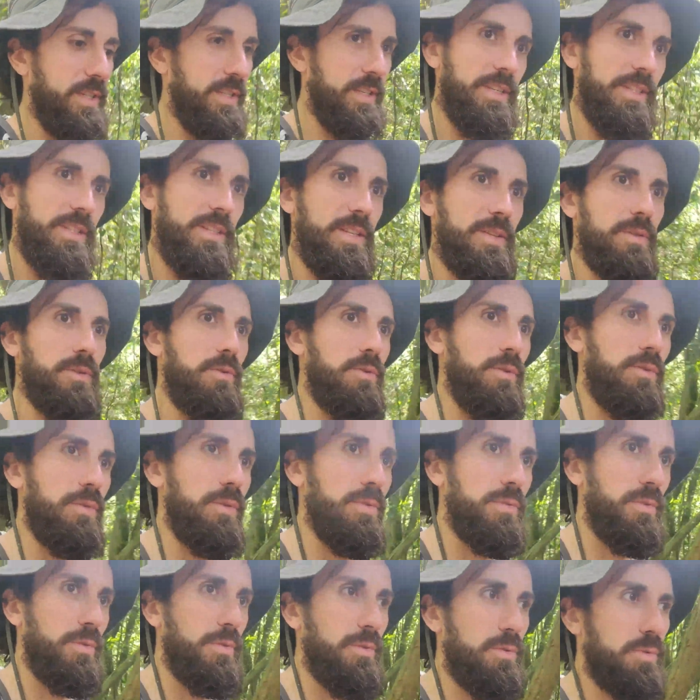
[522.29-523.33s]
Et c'était
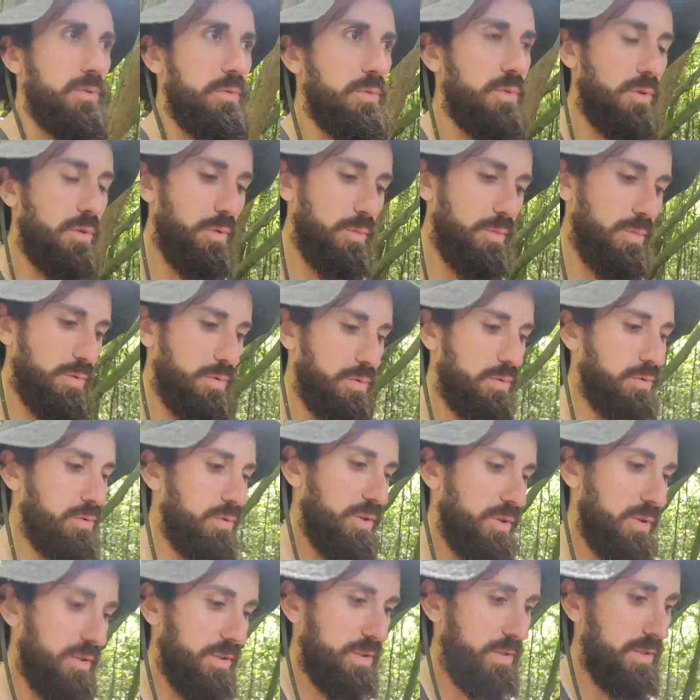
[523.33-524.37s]
trop, trop, trop beau,
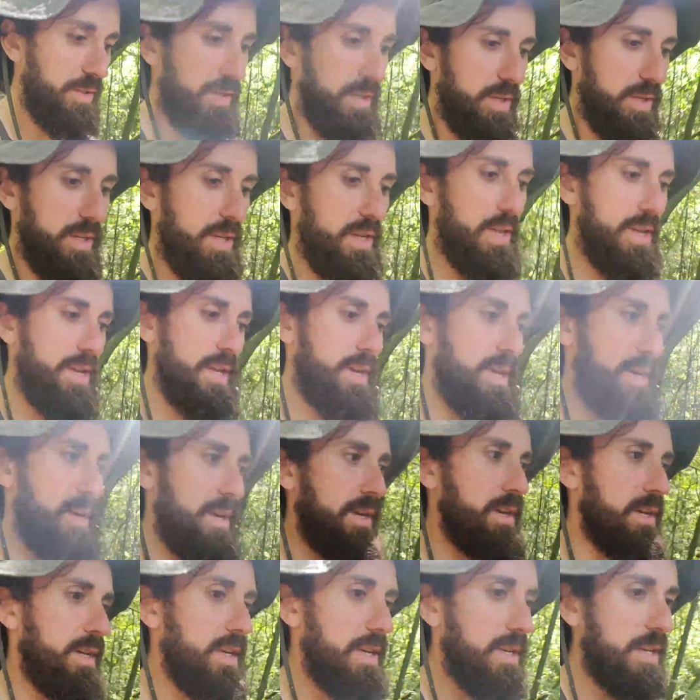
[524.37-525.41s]
trop gentil.
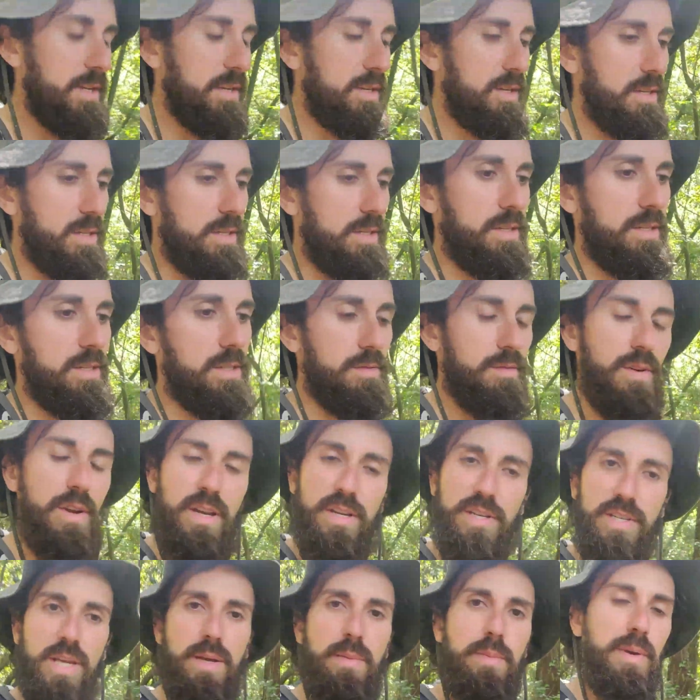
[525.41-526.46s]
Et euh,
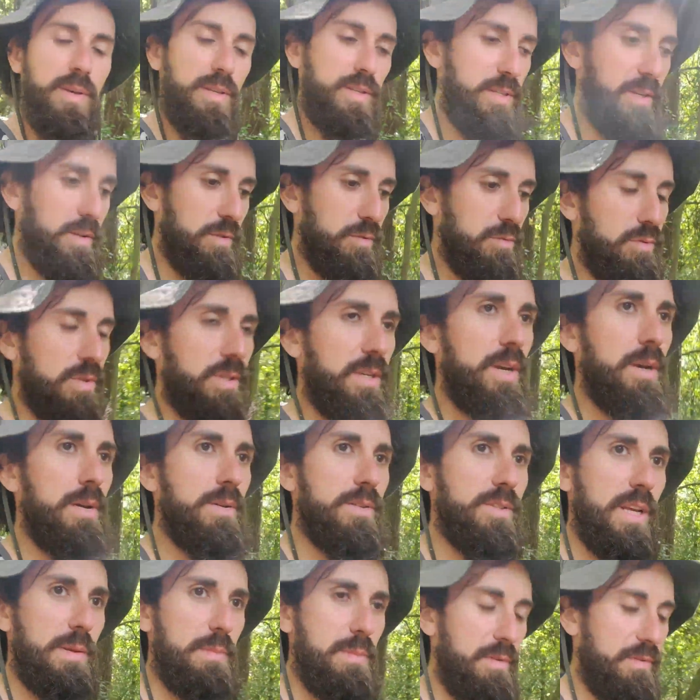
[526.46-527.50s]
voilà, j'ai apprécié en tout cas
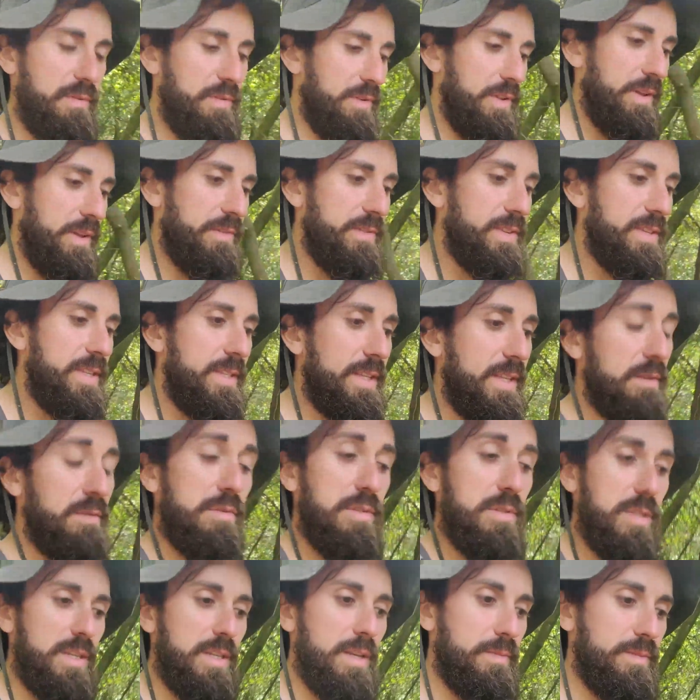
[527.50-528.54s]
parce qu'elle m'a fait la visiter
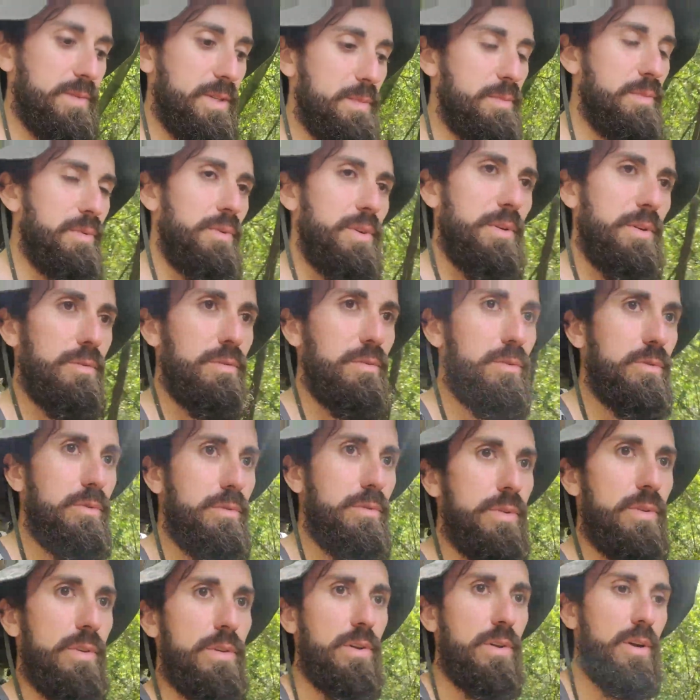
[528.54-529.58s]
aussi un petit peu
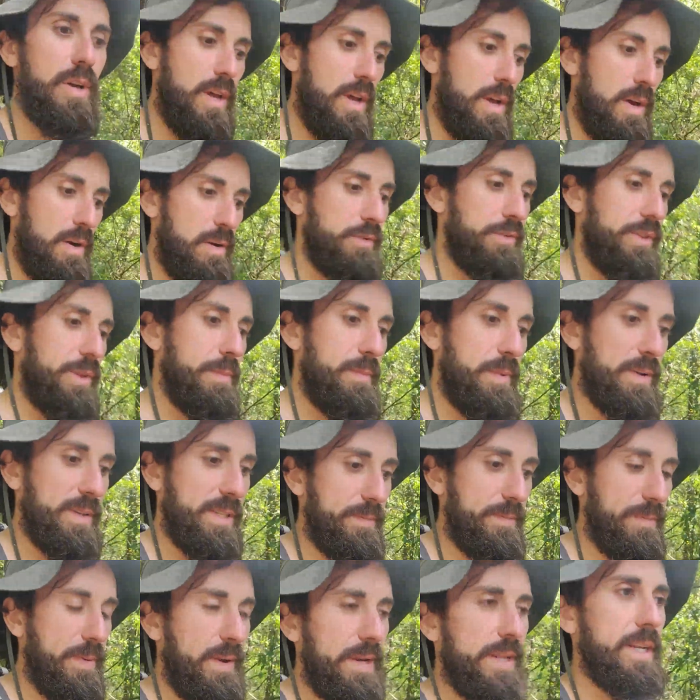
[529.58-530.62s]
Irun. Euh, on est
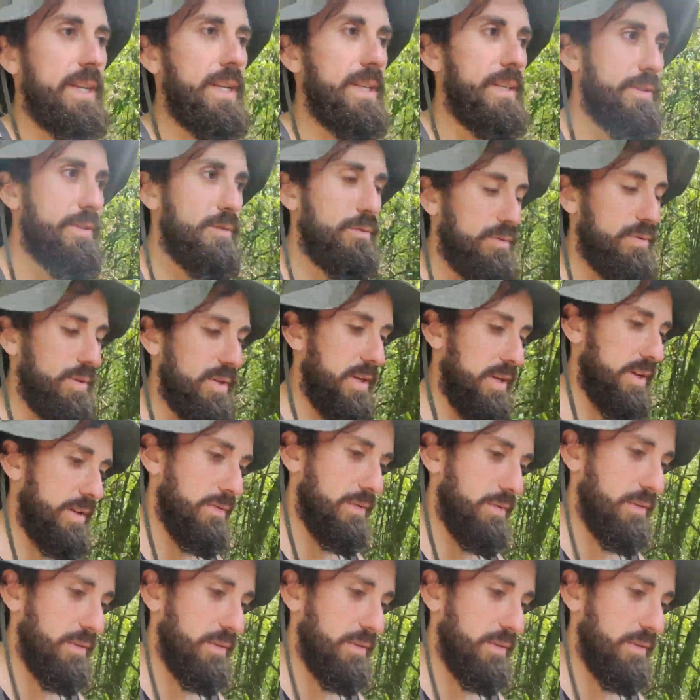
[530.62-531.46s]
passé par l'église, tout ça.